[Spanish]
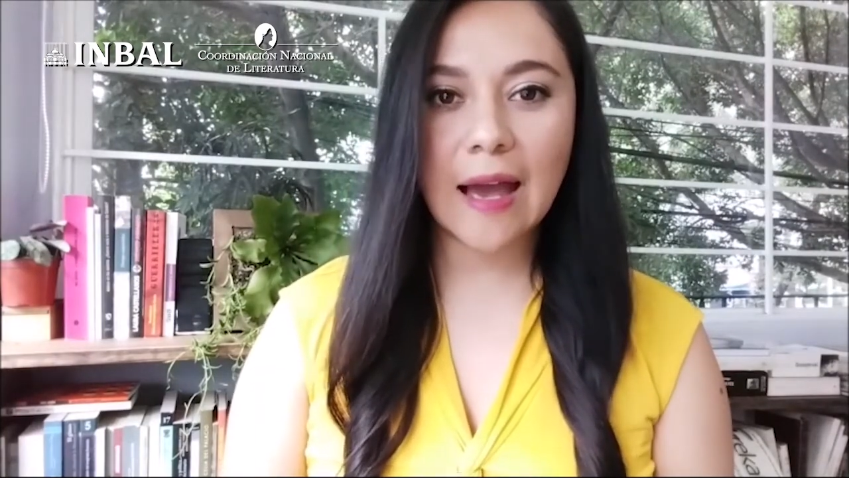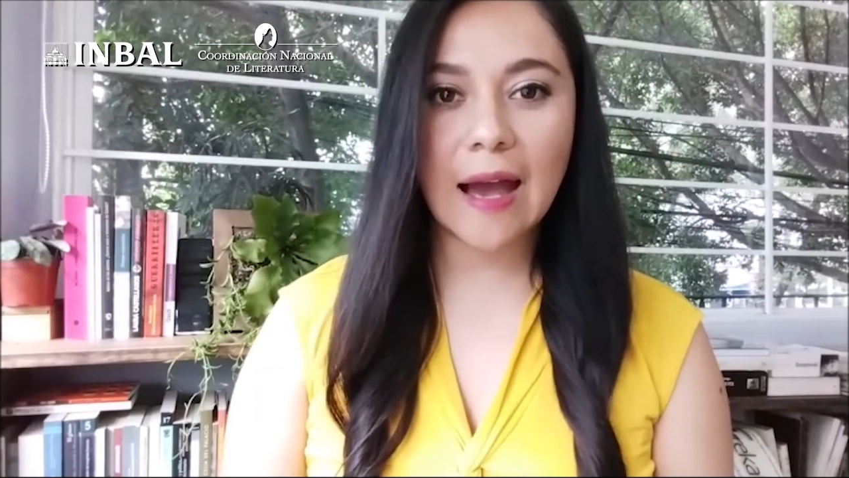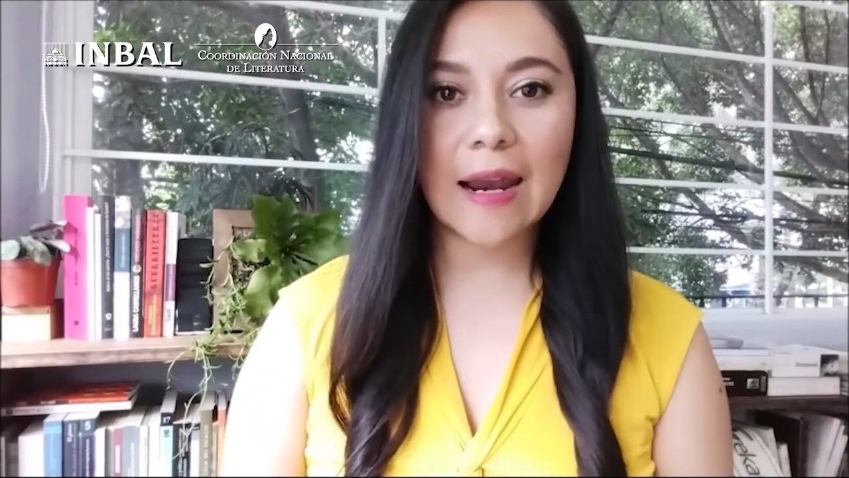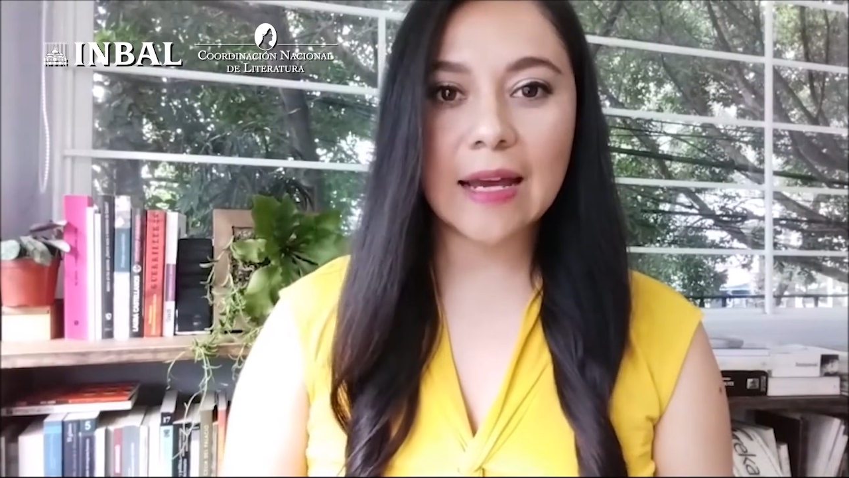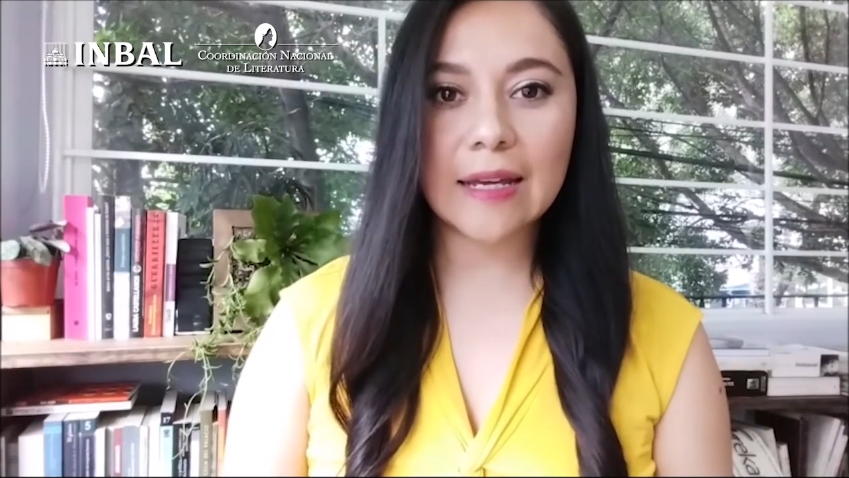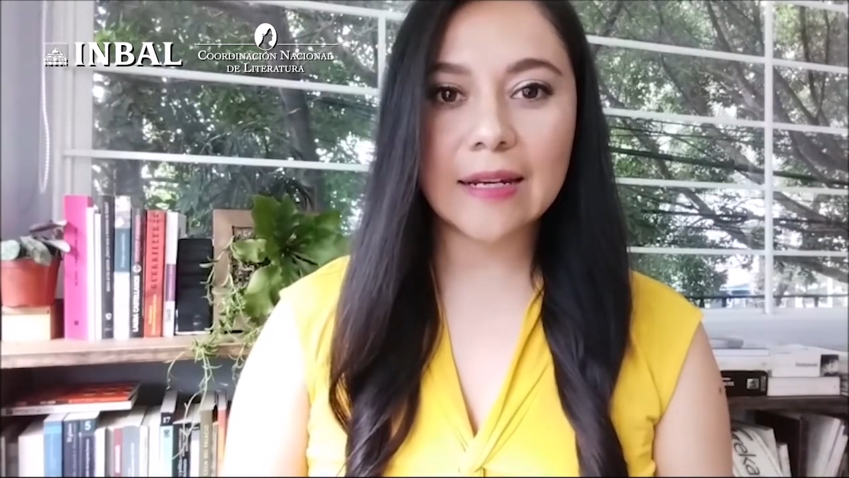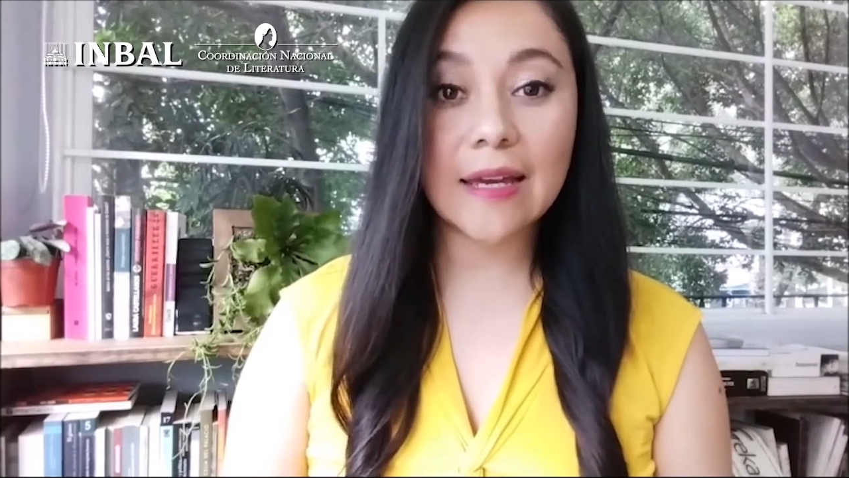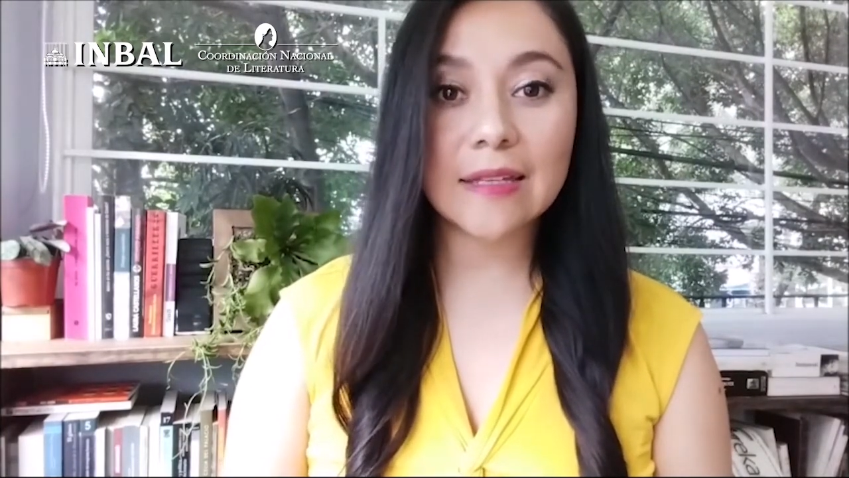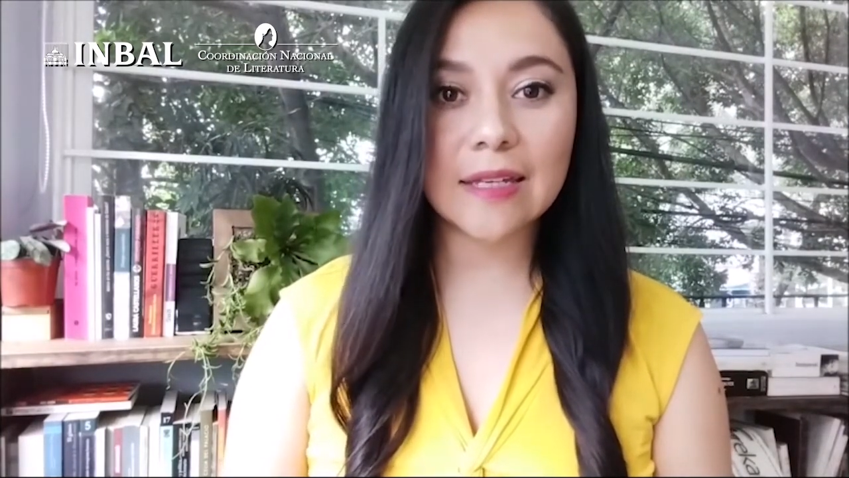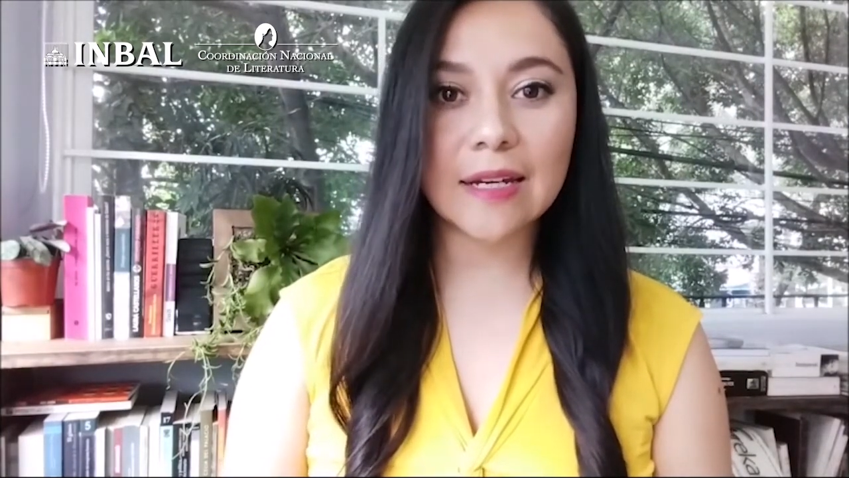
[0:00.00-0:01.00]
a la que le
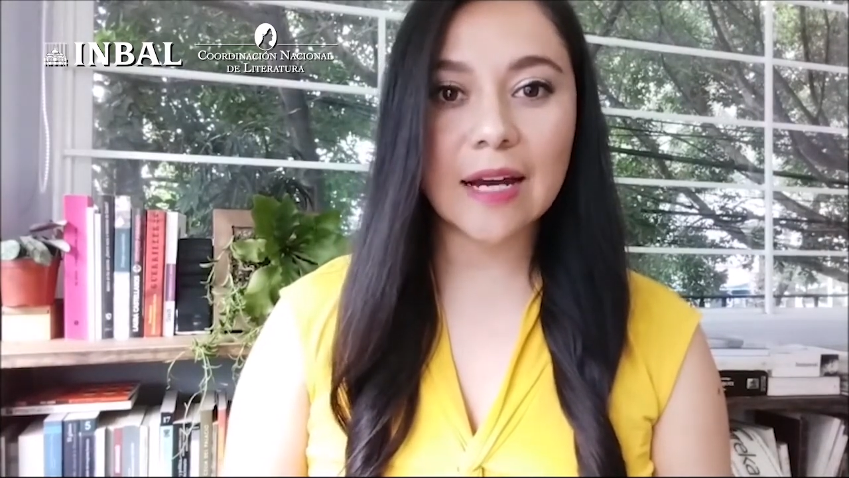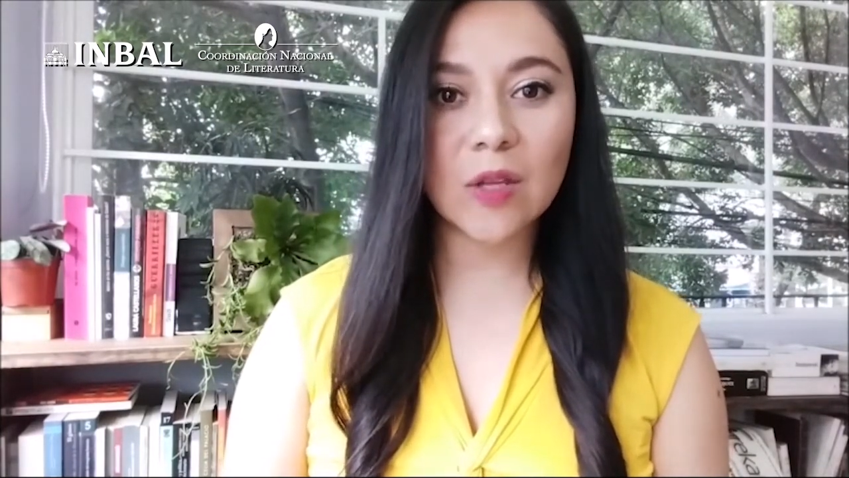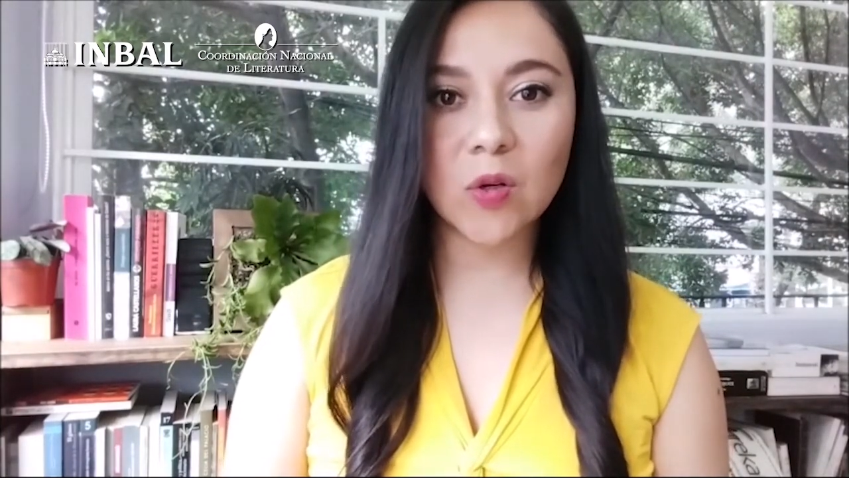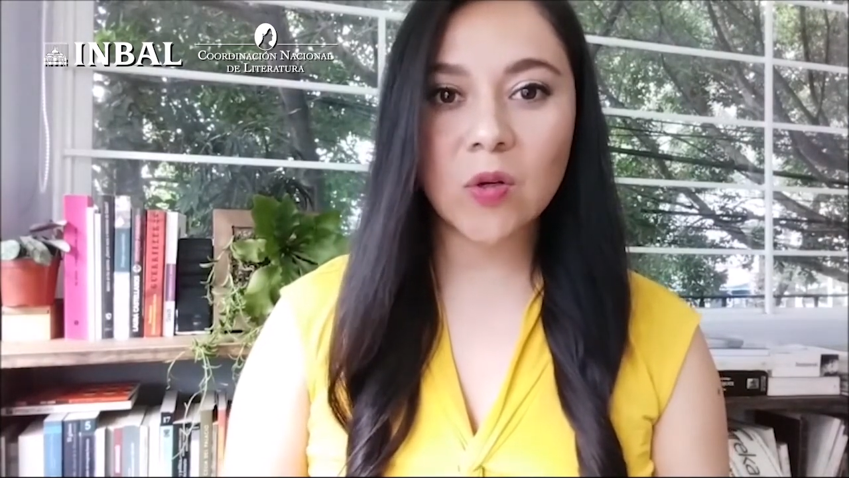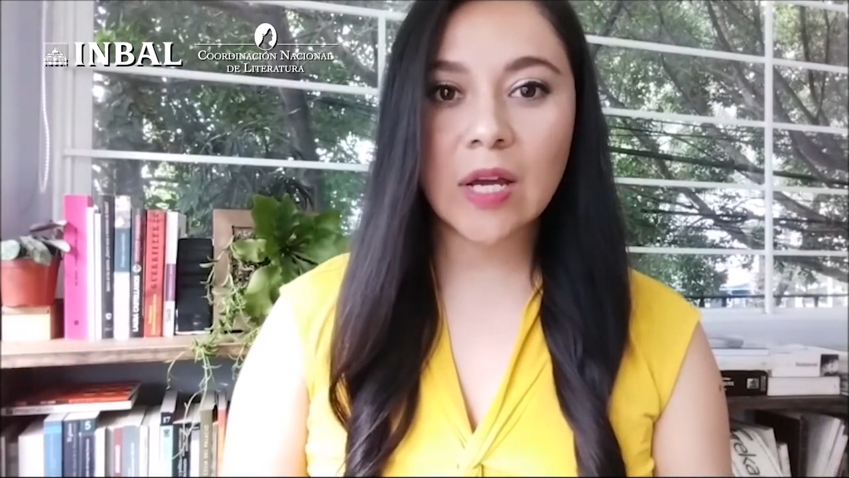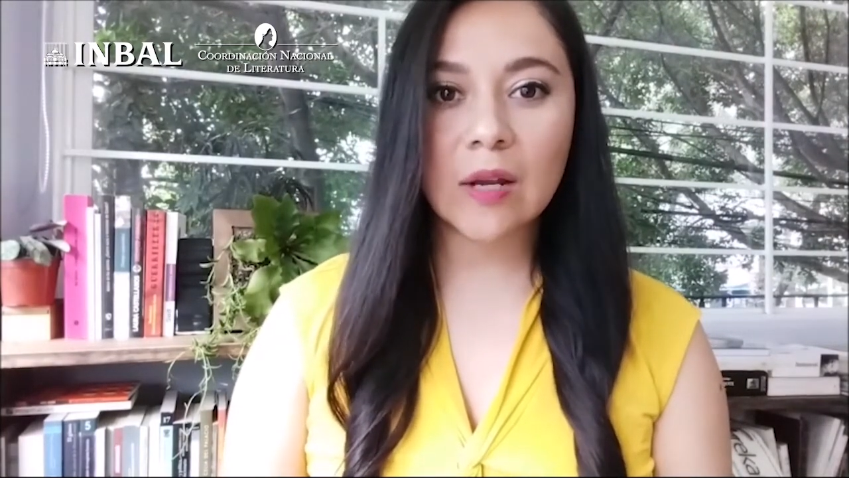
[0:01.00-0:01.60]
he dedicado